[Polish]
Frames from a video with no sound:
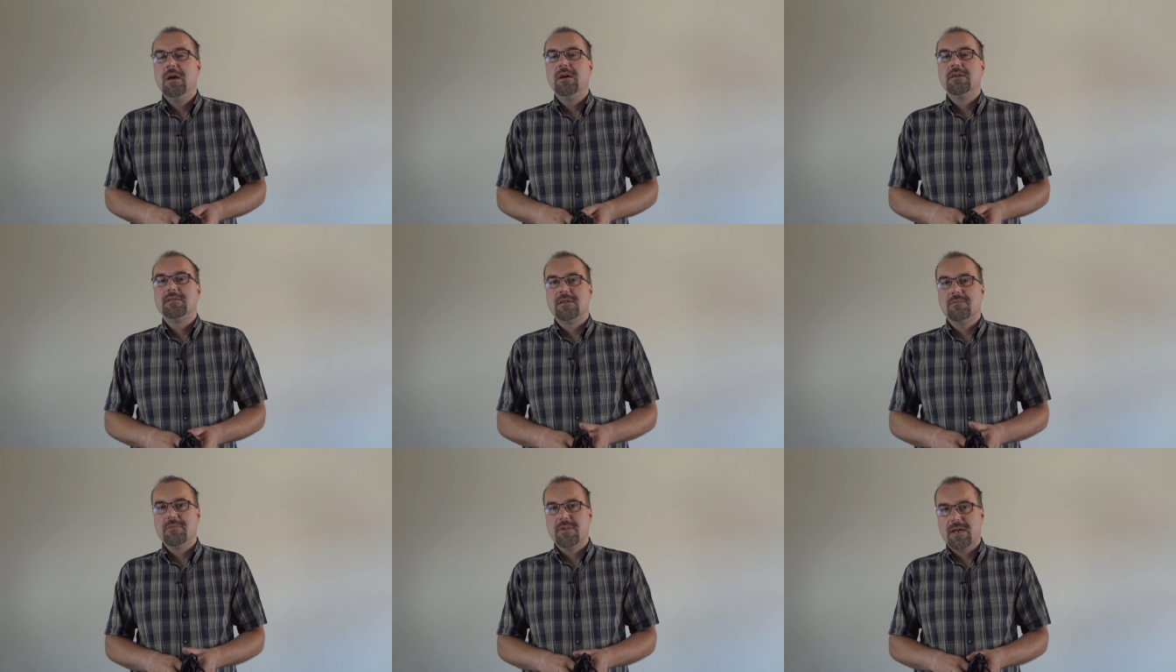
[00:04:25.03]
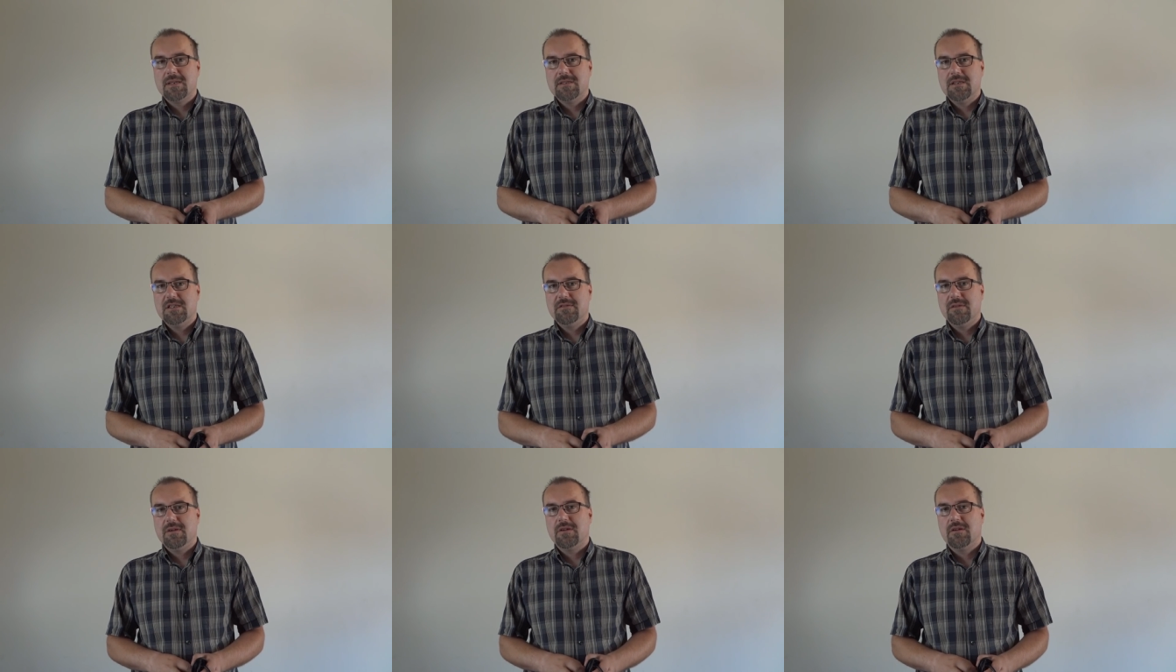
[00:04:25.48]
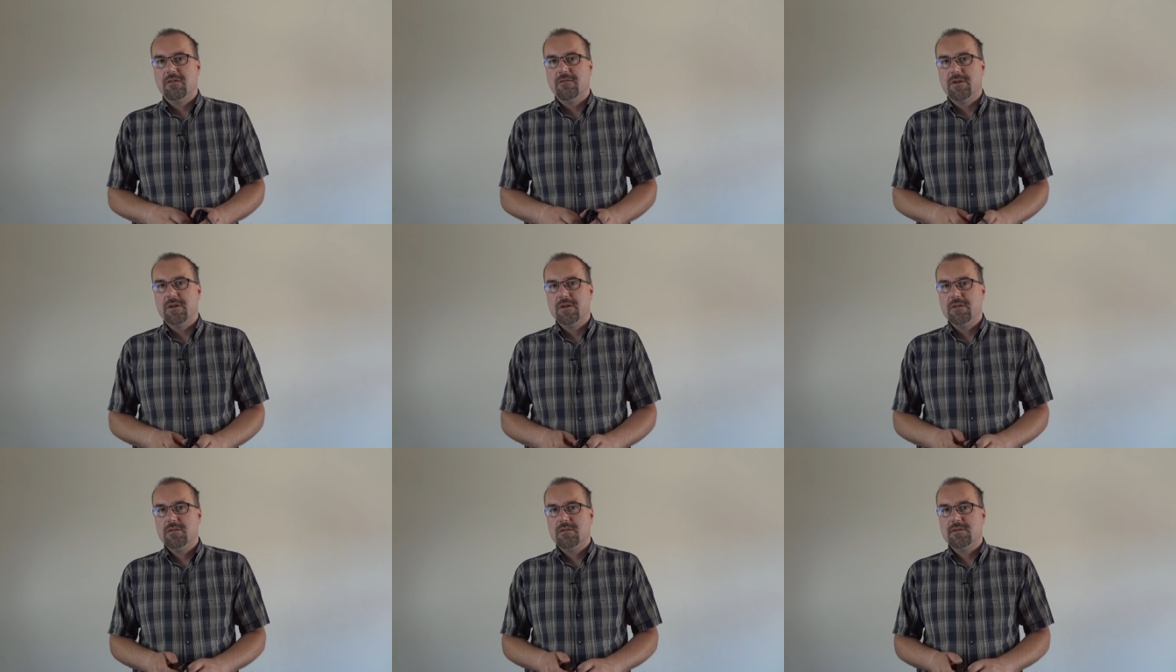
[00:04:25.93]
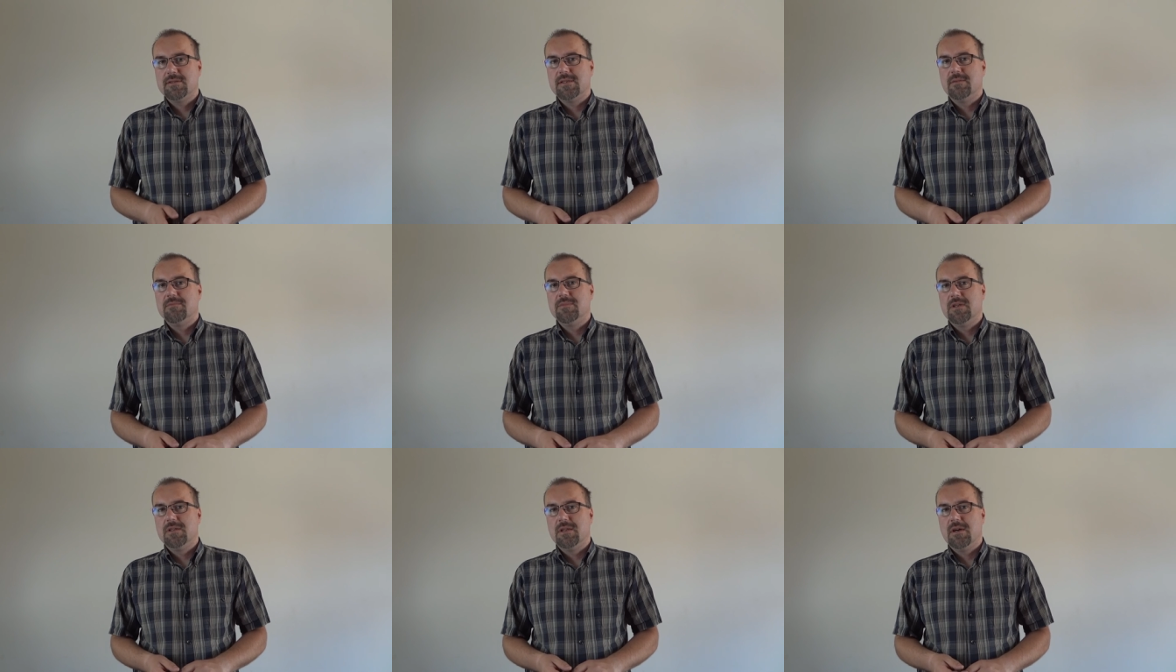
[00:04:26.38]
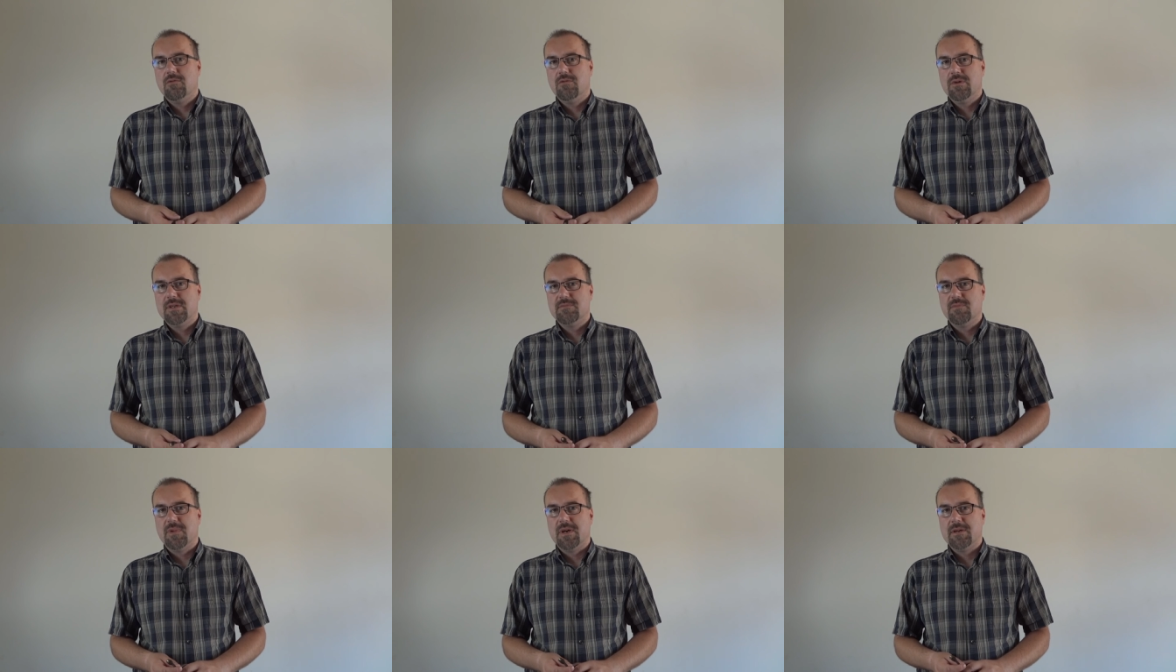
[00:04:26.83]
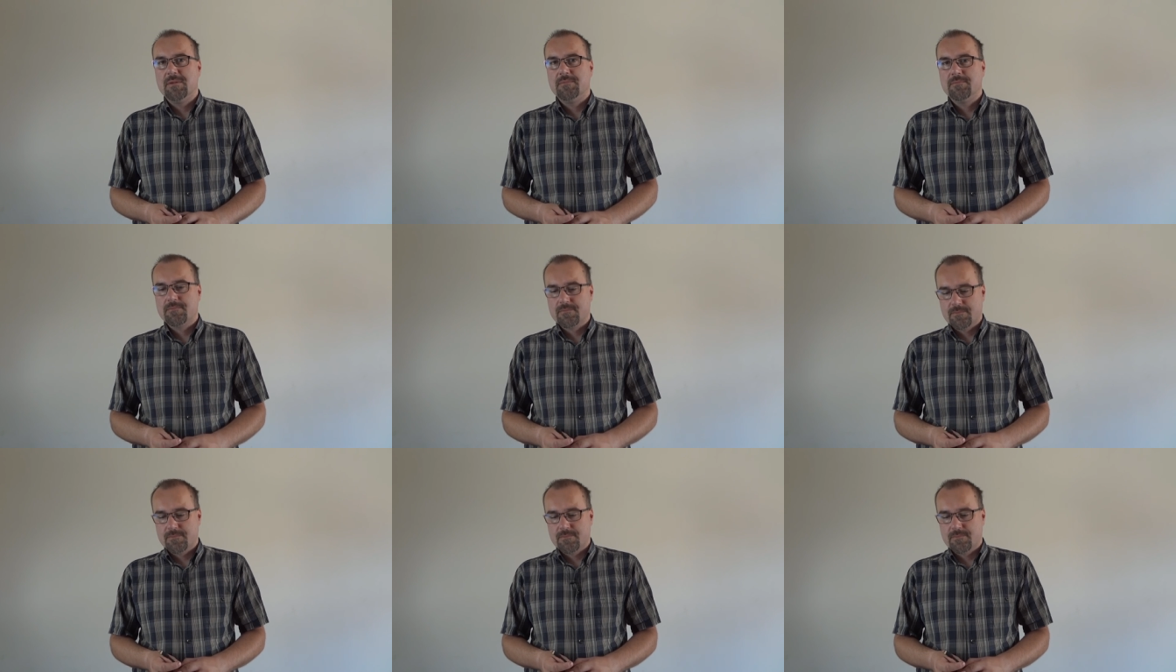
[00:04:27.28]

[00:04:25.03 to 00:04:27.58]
Są karty dźwiękowe dostępne na USB,